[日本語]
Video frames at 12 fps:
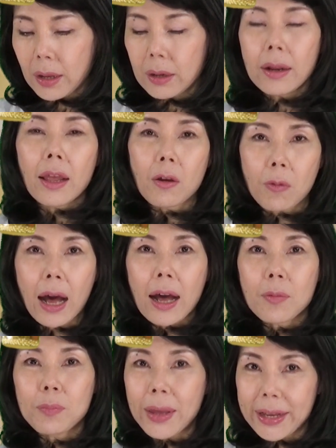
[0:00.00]
令
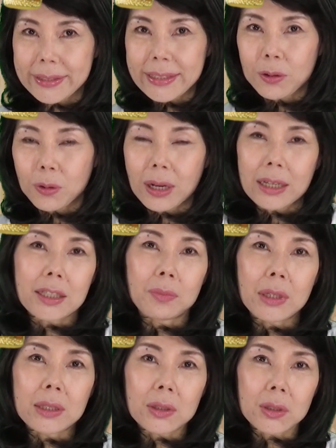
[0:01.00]
和明治同じ
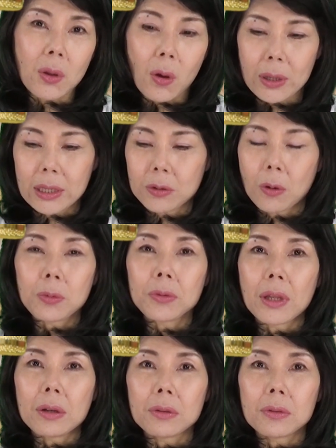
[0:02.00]
3つの韻を踏
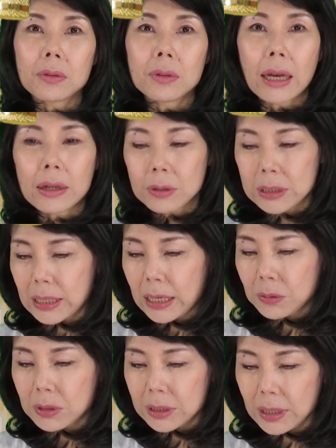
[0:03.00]
んでるあの時
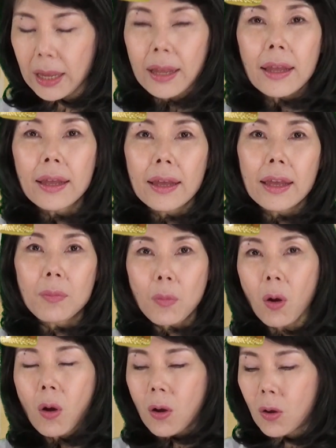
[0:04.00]
代として
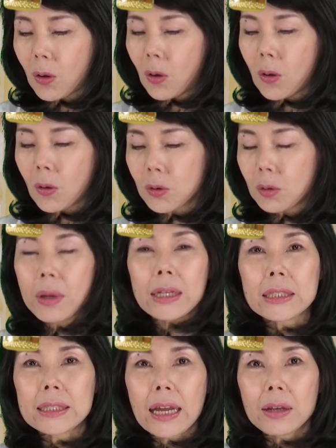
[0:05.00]
もこの明
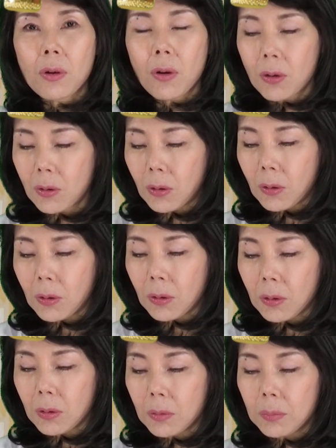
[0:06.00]
治時代
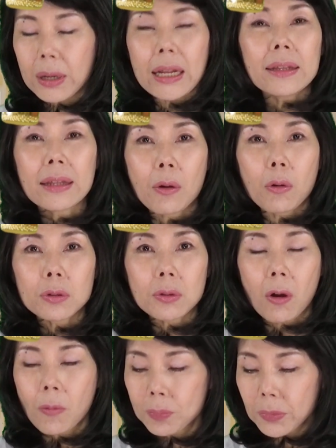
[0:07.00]
を学んでおく
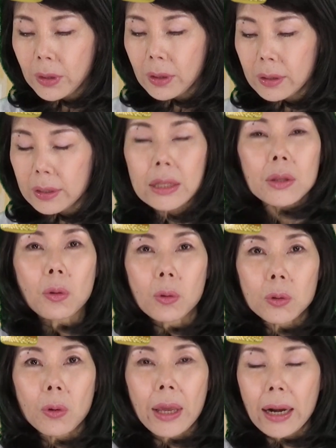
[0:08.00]
と
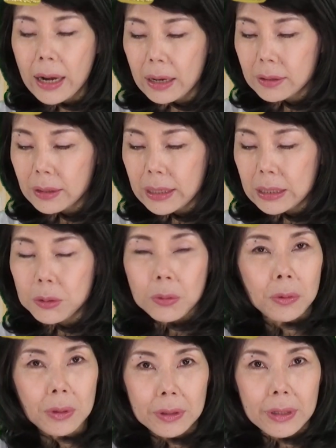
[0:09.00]
ヒントと得られるヒント
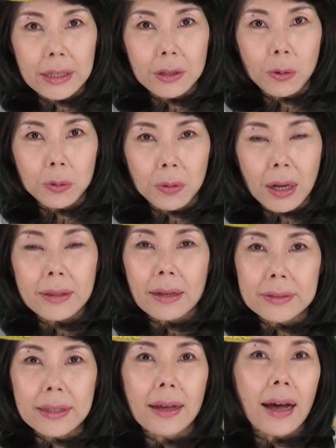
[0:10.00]
とできることが
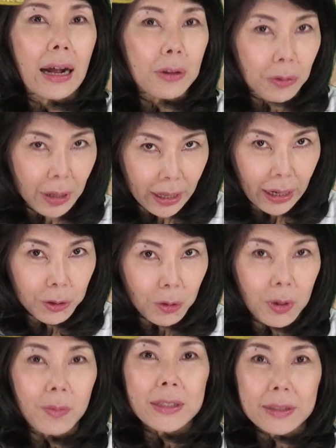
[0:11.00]
たくさんあるのではないかと
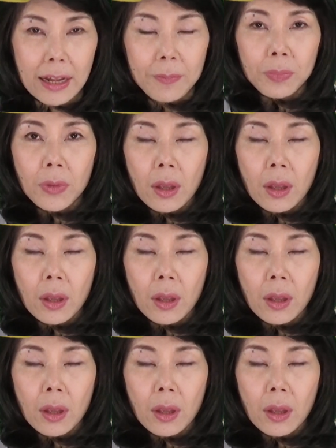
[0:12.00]
思いますね。